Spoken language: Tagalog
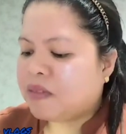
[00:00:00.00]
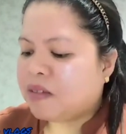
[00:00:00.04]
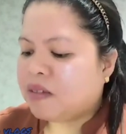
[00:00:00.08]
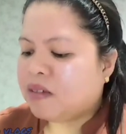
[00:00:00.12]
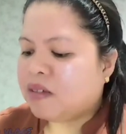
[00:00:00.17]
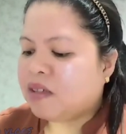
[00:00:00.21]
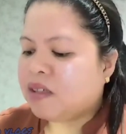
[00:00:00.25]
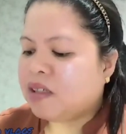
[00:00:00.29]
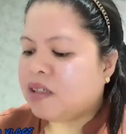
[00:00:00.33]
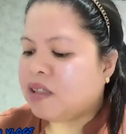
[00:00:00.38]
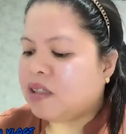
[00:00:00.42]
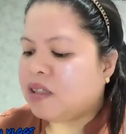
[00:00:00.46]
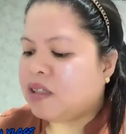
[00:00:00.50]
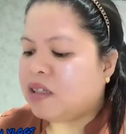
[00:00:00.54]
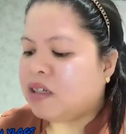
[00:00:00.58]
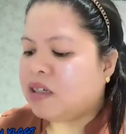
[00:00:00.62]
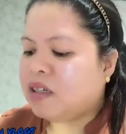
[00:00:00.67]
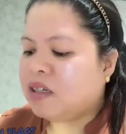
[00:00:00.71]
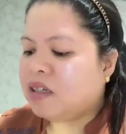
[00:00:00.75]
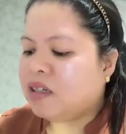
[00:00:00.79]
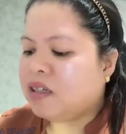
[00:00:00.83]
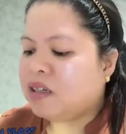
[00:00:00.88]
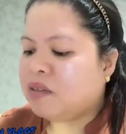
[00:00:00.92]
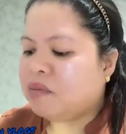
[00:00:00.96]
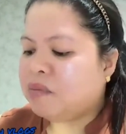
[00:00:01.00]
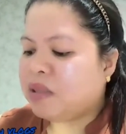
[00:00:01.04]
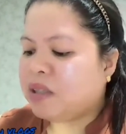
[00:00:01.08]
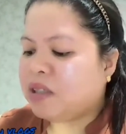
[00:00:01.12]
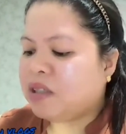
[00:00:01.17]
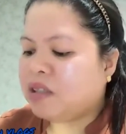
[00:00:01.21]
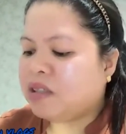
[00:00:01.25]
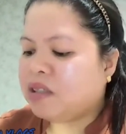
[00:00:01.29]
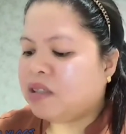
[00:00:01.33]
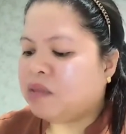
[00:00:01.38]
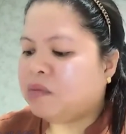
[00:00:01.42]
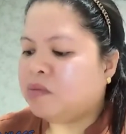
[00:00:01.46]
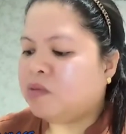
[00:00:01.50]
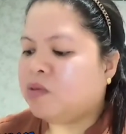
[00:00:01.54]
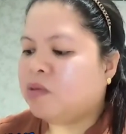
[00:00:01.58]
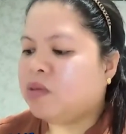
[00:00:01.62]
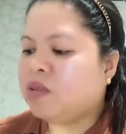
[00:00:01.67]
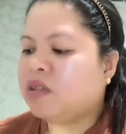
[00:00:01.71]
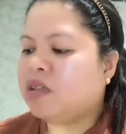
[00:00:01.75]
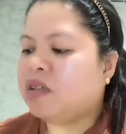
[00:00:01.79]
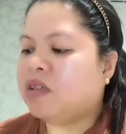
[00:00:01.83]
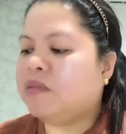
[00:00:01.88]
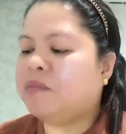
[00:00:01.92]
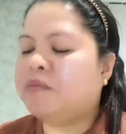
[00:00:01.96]
Ang ganda, ang lamig niya sa
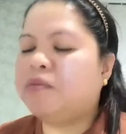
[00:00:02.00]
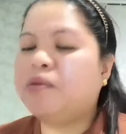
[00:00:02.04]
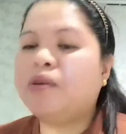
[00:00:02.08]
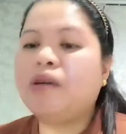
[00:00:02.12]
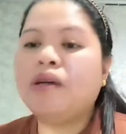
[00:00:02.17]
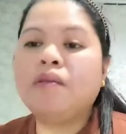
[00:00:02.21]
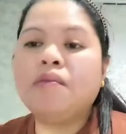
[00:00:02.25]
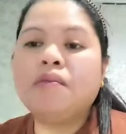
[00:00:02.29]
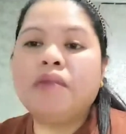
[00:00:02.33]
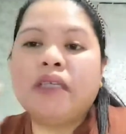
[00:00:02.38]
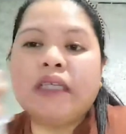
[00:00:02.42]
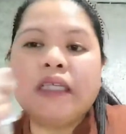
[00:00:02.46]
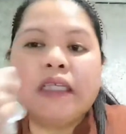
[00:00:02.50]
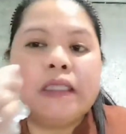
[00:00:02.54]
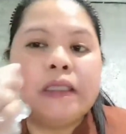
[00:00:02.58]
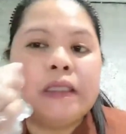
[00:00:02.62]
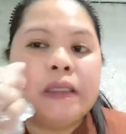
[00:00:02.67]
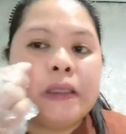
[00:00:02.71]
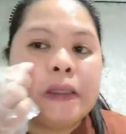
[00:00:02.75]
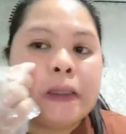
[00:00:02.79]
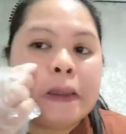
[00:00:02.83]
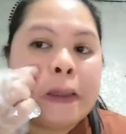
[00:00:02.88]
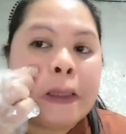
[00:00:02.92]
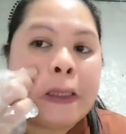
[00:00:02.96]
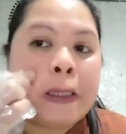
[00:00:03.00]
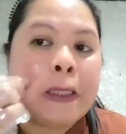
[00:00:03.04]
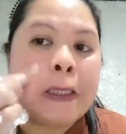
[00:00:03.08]
mukha, promise.